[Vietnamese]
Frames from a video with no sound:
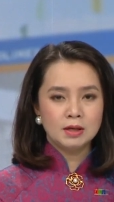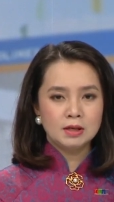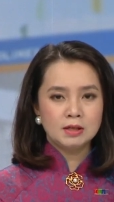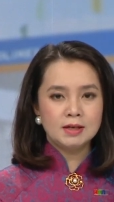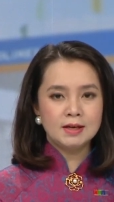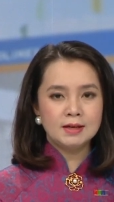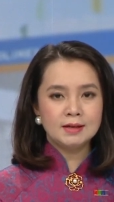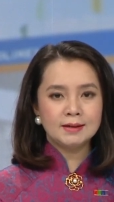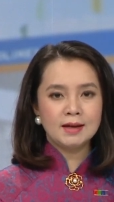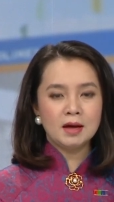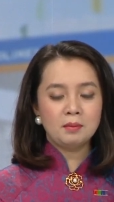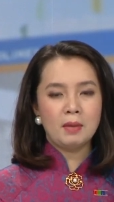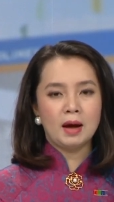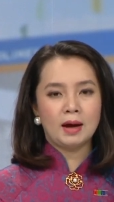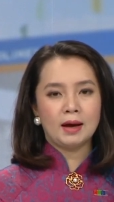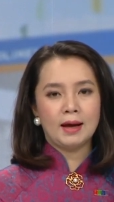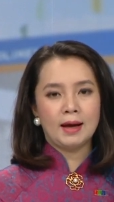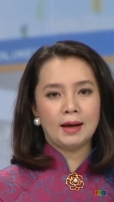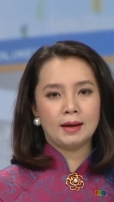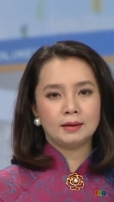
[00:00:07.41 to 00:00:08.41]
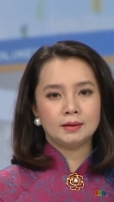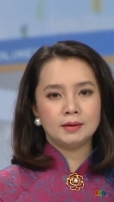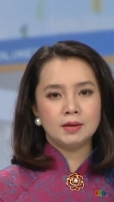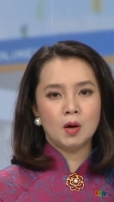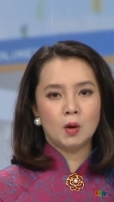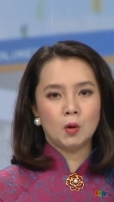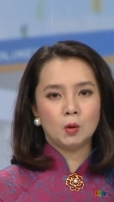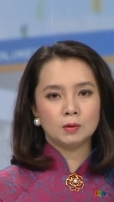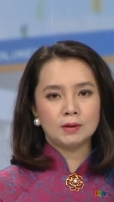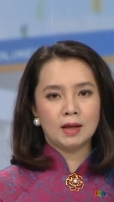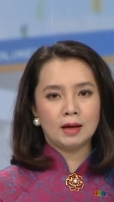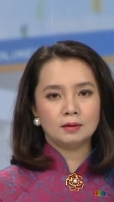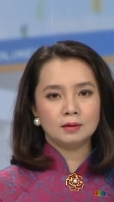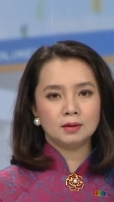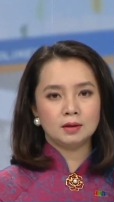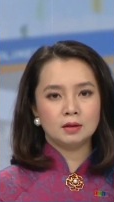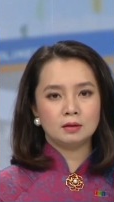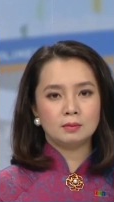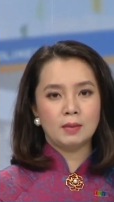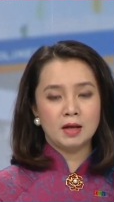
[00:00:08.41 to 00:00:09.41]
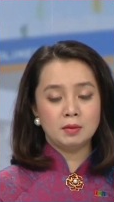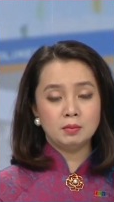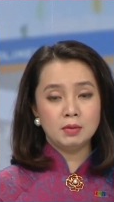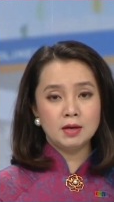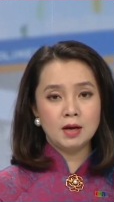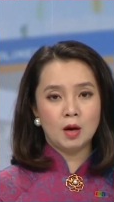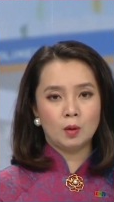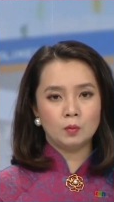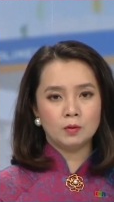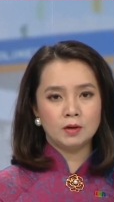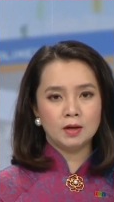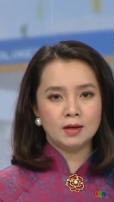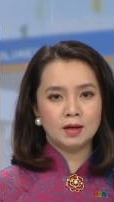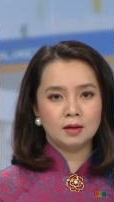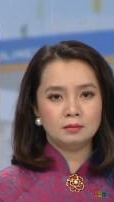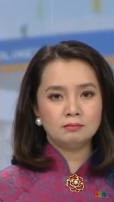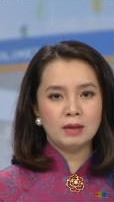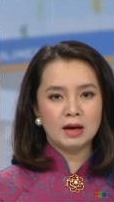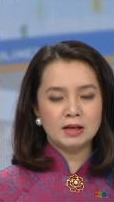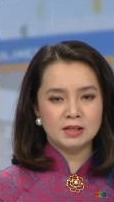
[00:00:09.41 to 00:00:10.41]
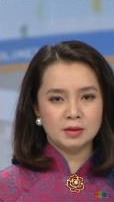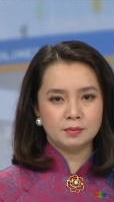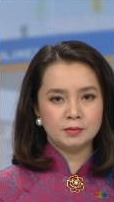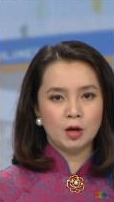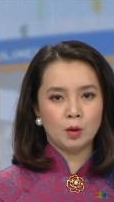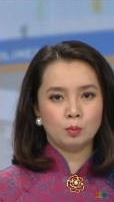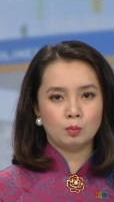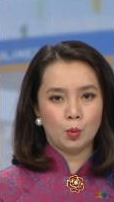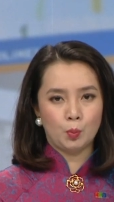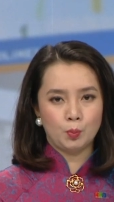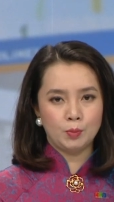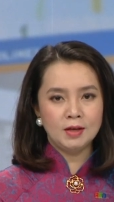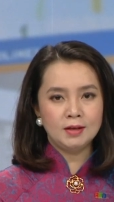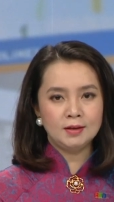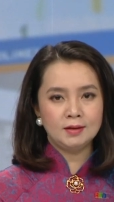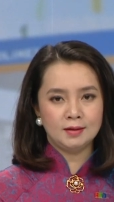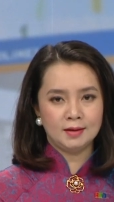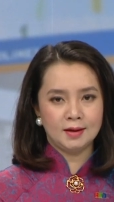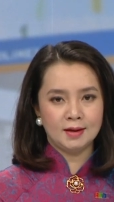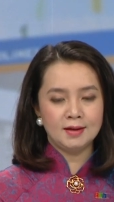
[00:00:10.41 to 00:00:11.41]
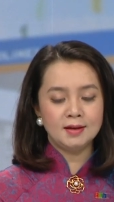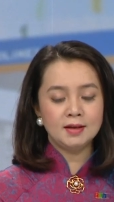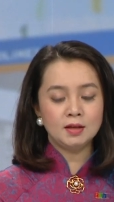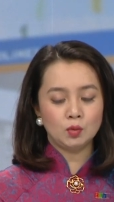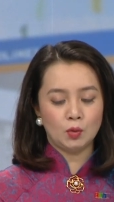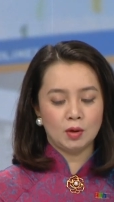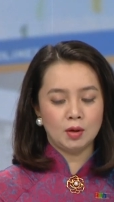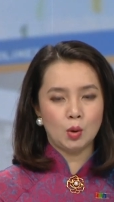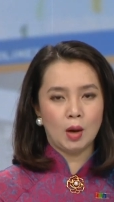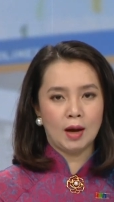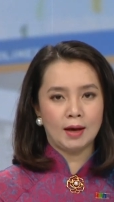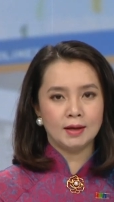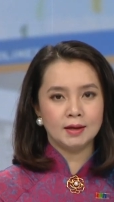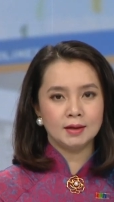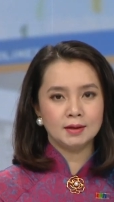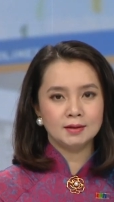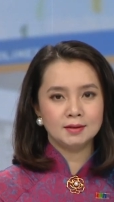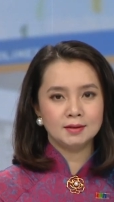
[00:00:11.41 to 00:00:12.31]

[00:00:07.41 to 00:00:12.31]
Riêng các mặt hàng dầu tăng từ 70 đồng cho đến 300 đồng một lít ký tùy loại.